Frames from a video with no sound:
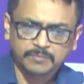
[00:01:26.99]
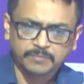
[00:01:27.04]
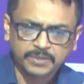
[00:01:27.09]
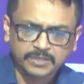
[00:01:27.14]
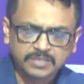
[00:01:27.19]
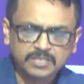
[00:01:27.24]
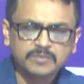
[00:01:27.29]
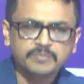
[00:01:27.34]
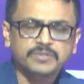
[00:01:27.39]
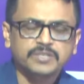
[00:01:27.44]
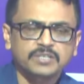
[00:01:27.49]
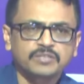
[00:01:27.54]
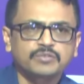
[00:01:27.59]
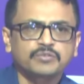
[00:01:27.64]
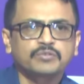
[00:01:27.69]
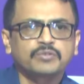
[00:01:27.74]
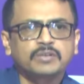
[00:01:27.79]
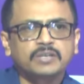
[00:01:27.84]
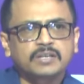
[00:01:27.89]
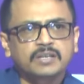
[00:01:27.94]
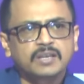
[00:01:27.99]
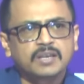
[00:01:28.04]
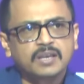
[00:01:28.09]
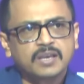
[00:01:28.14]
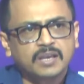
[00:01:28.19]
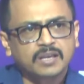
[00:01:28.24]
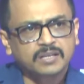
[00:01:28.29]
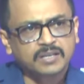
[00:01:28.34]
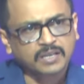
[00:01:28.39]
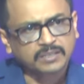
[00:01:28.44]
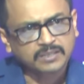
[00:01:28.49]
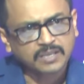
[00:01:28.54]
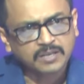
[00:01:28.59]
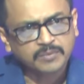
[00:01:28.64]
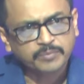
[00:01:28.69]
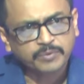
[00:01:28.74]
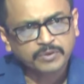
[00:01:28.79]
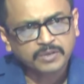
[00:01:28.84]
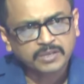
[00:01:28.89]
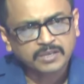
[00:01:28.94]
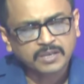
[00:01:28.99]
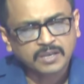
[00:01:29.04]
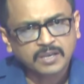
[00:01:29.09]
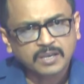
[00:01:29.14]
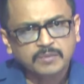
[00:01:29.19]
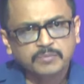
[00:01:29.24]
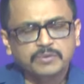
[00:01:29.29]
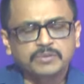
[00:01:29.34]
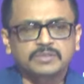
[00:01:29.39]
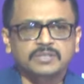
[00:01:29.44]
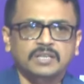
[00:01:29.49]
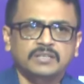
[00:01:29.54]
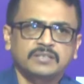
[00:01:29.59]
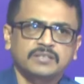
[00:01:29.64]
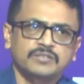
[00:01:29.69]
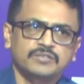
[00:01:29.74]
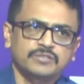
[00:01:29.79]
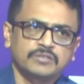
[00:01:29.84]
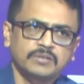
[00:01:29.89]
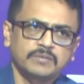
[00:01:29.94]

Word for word: ভিকটিম শিশুদের ডাক্তারি পরীক্ষা এবং তাদের